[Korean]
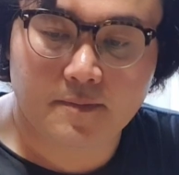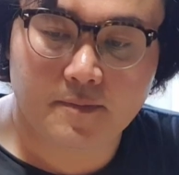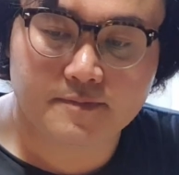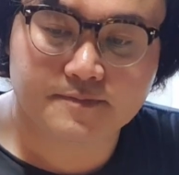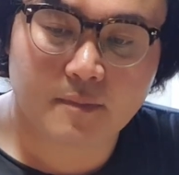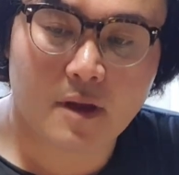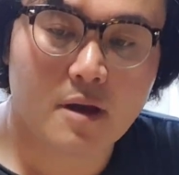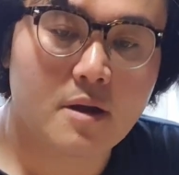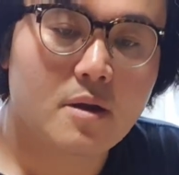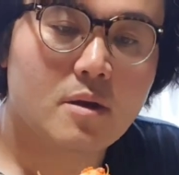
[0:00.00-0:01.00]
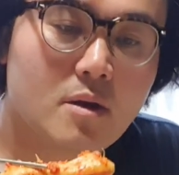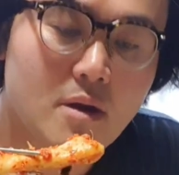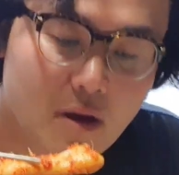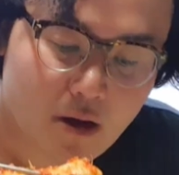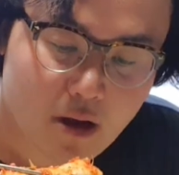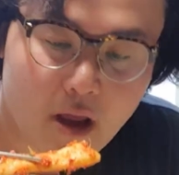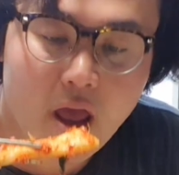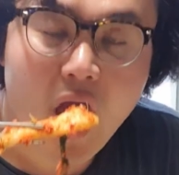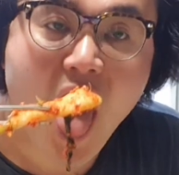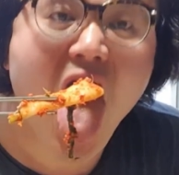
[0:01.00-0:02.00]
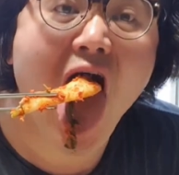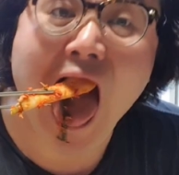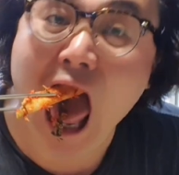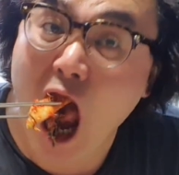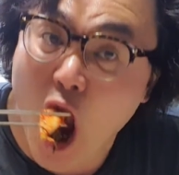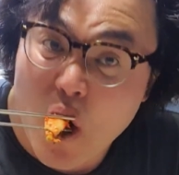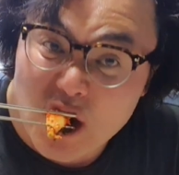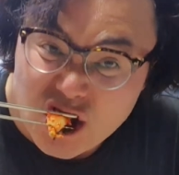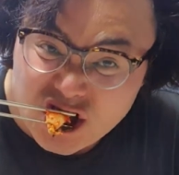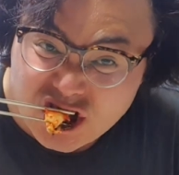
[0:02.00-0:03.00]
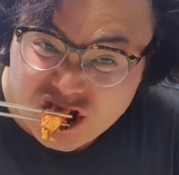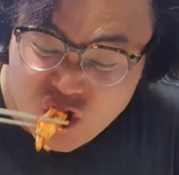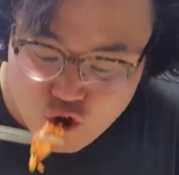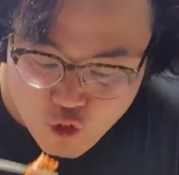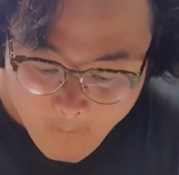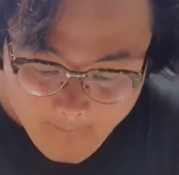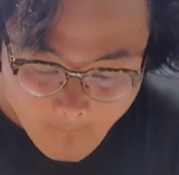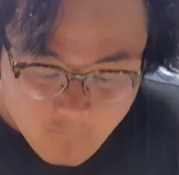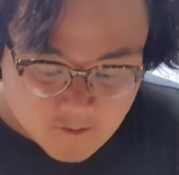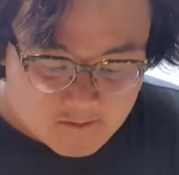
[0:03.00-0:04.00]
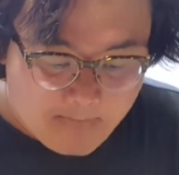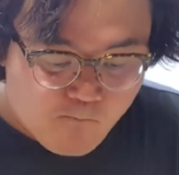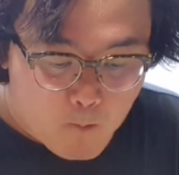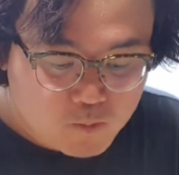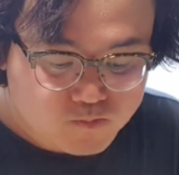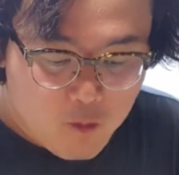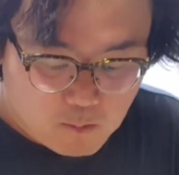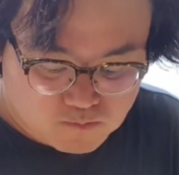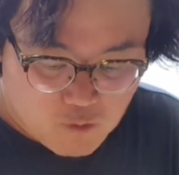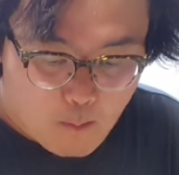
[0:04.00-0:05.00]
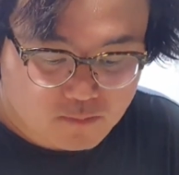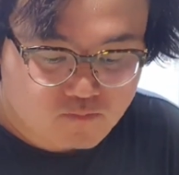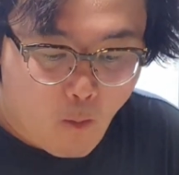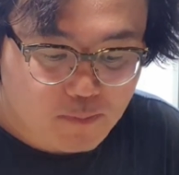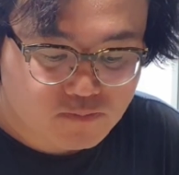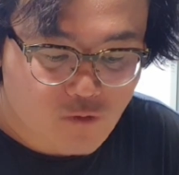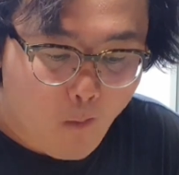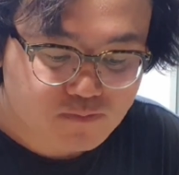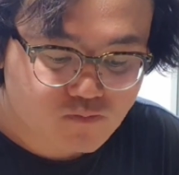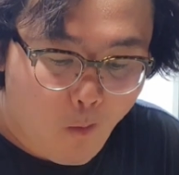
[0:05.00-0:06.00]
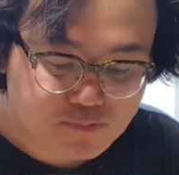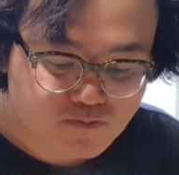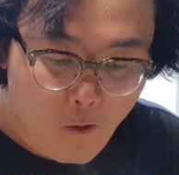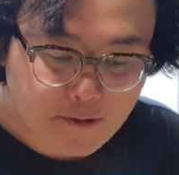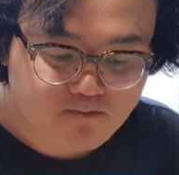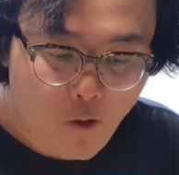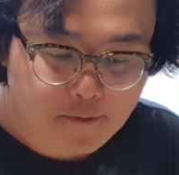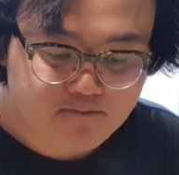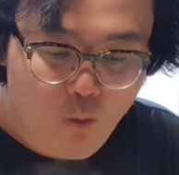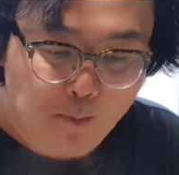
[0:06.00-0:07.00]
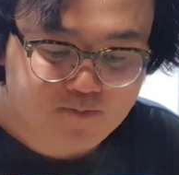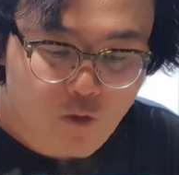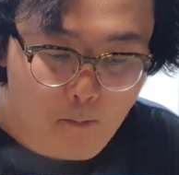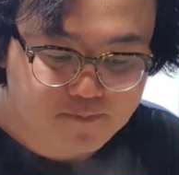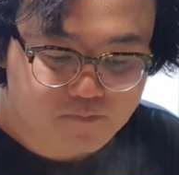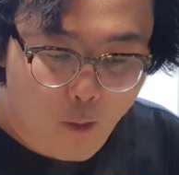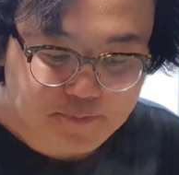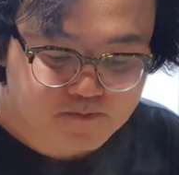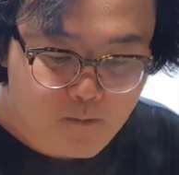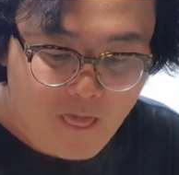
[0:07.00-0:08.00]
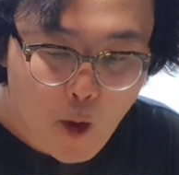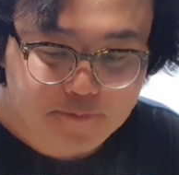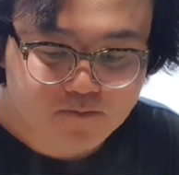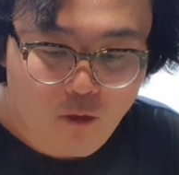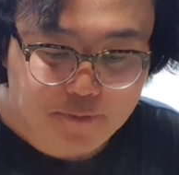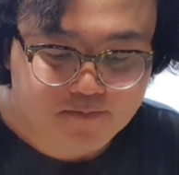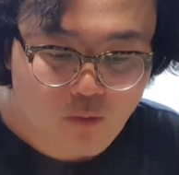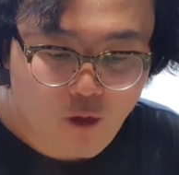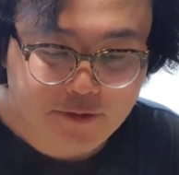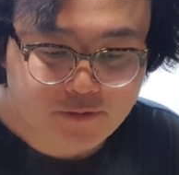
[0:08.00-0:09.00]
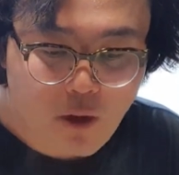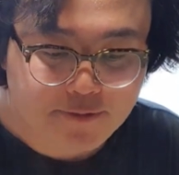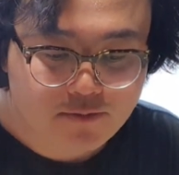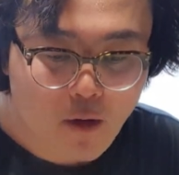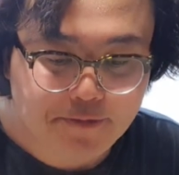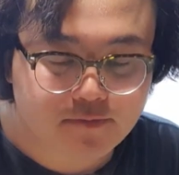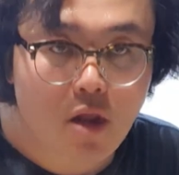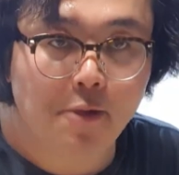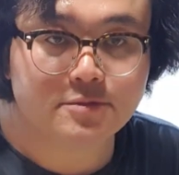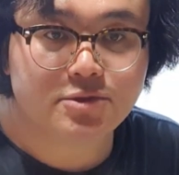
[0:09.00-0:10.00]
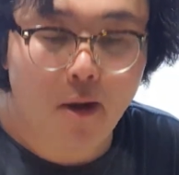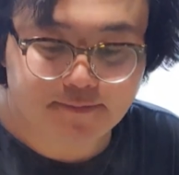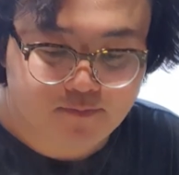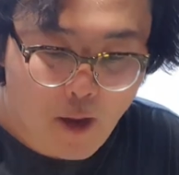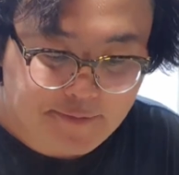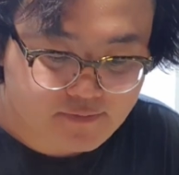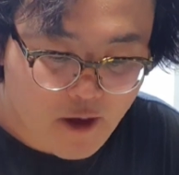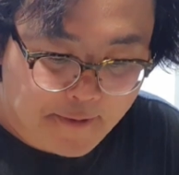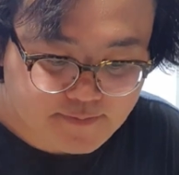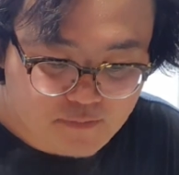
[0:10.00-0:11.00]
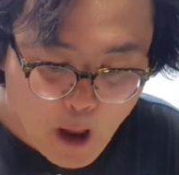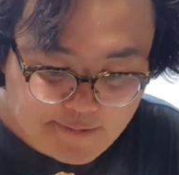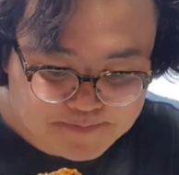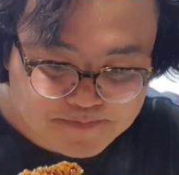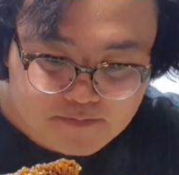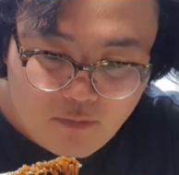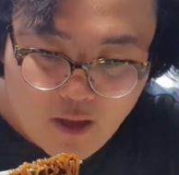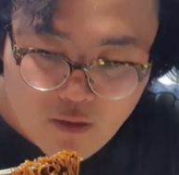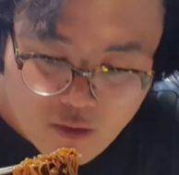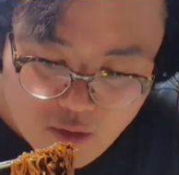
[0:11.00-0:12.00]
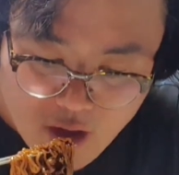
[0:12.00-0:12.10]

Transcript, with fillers: 자 엄마표 깍두기를 한입 베어 물어보고요 거기에 음 백짜장을 한입 먹어볼 건데요 아직도 이 열기가 많이